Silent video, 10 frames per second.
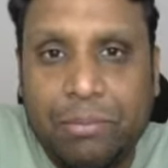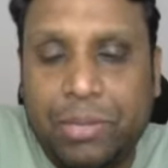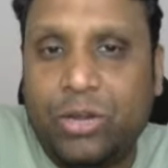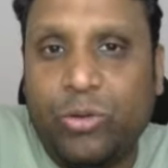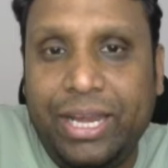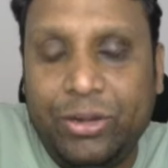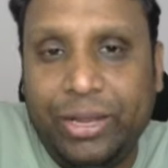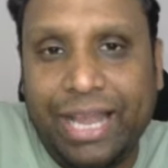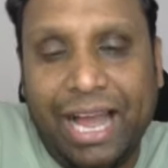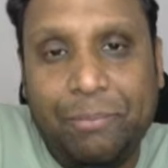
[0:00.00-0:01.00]
बिटकॉइन
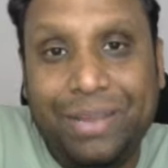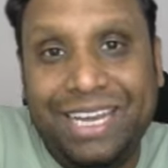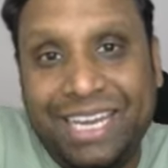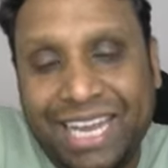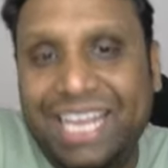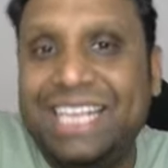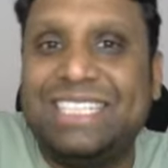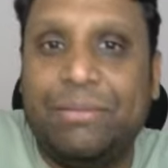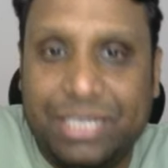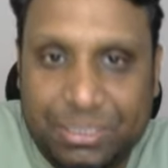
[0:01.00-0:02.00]
को यहाँ पे नहीं
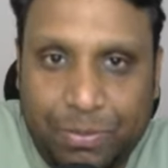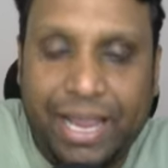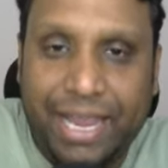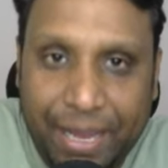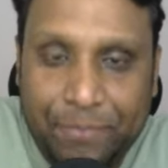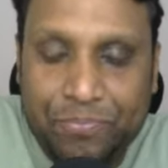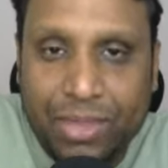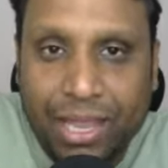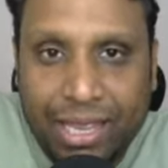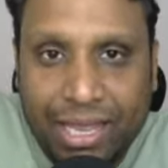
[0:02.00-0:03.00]
समझ पाए हैं
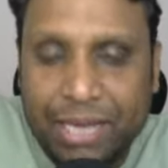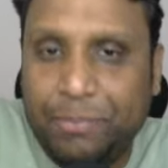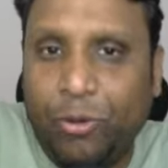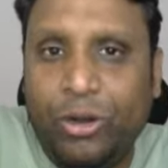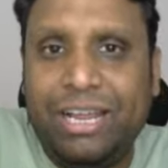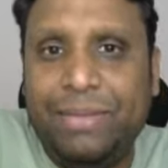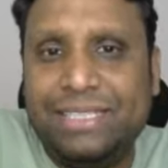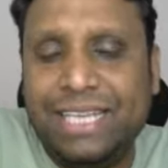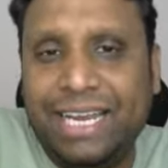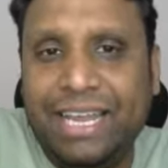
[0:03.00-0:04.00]
रिपोर्ट है
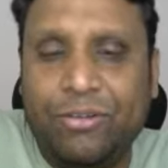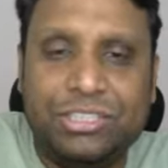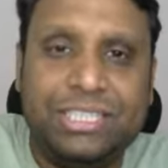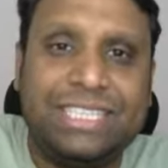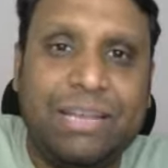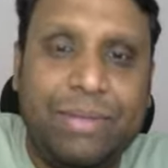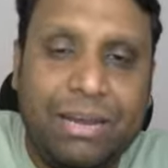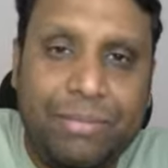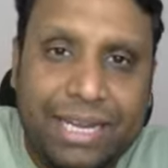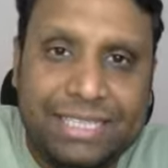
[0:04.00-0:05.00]
बेसिकली कुछ जिसके
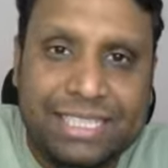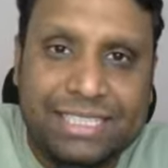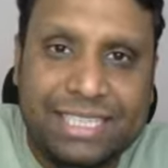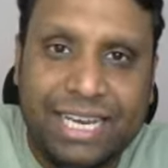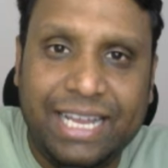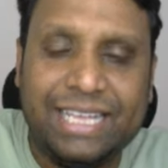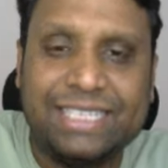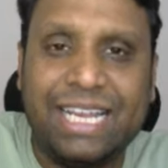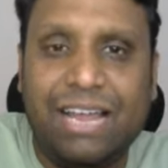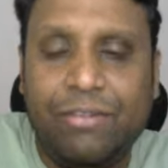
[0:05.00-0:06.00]
बारे में डिस्कस करेंगे
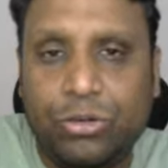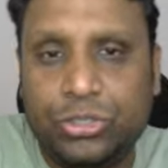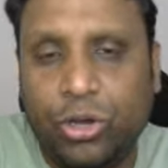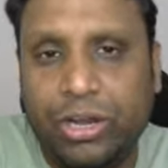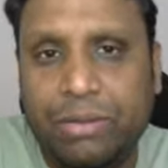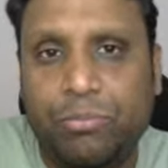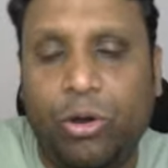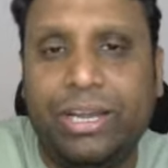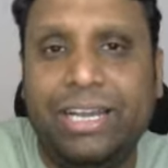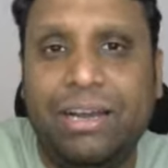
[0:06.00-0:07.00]
इसके अलावा कुछ और
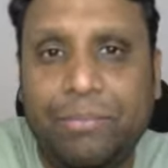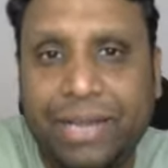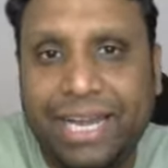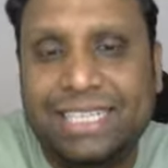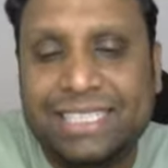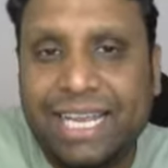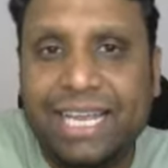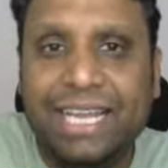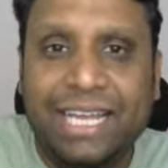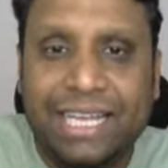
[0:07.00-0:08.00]
इंपॉर्टेंट अपडेट्स
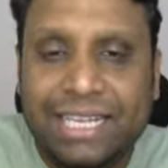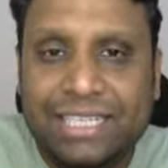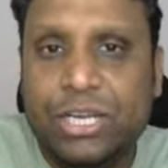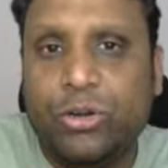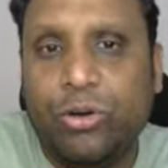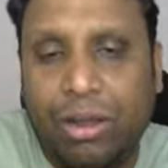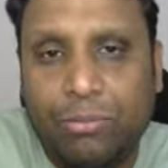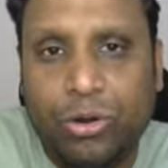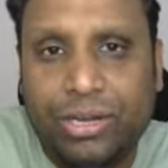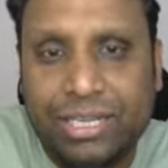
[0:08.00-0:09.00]
हैं जिनको
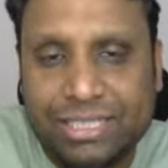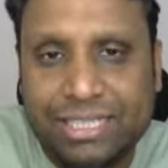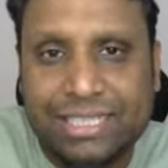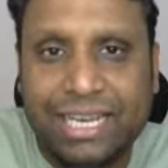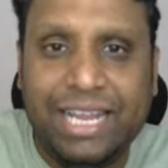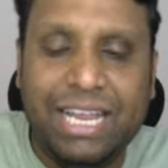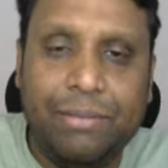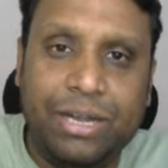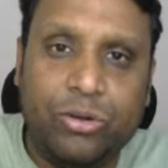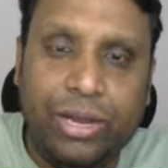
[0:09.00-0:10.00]
हम लोग डिस्कस
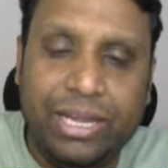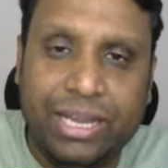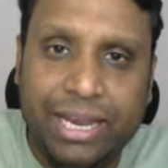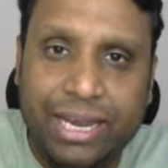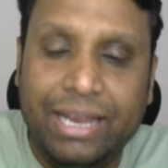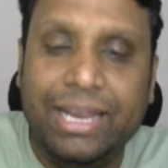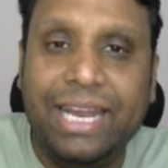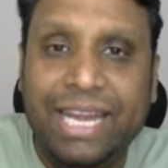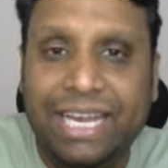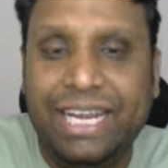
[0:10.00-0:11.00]
करेंगे बिटकॉइन के
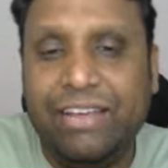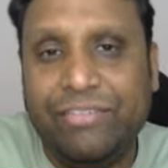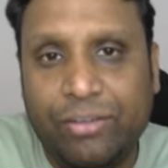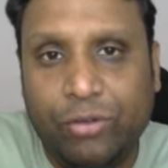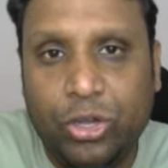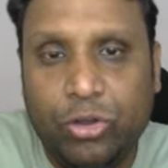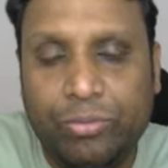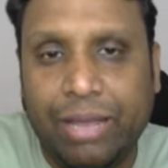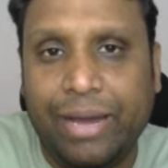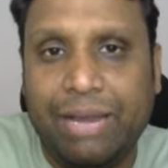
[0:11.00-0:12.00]
ईटीएफ e के
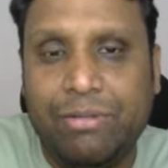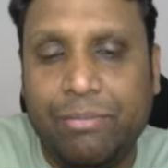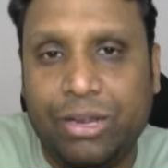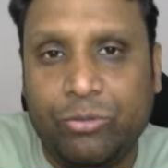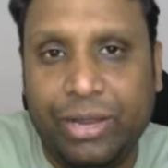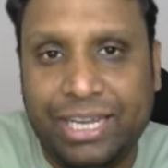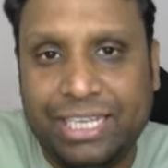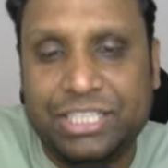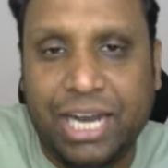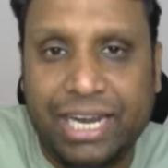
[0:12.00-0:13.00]
वॉल्यूम के बारे में बिटकॉइन
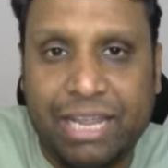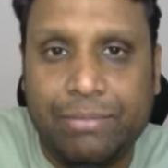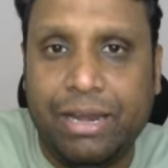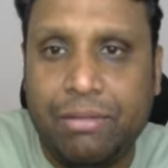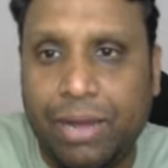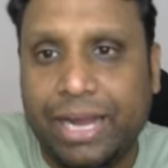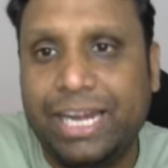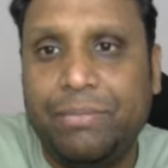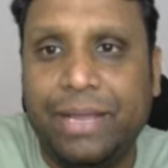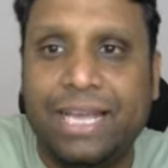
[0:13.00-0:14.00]
के चार्ट के बारे में
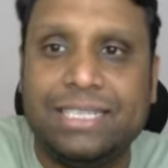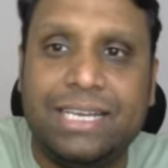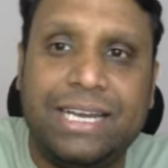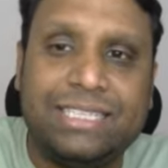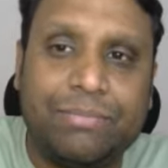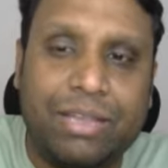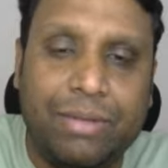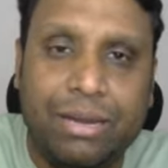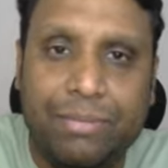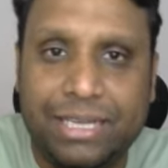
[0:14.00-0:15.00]
मार्केट में क्या चल रहा है
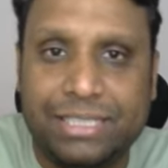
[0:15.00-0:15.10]
सबके बारे में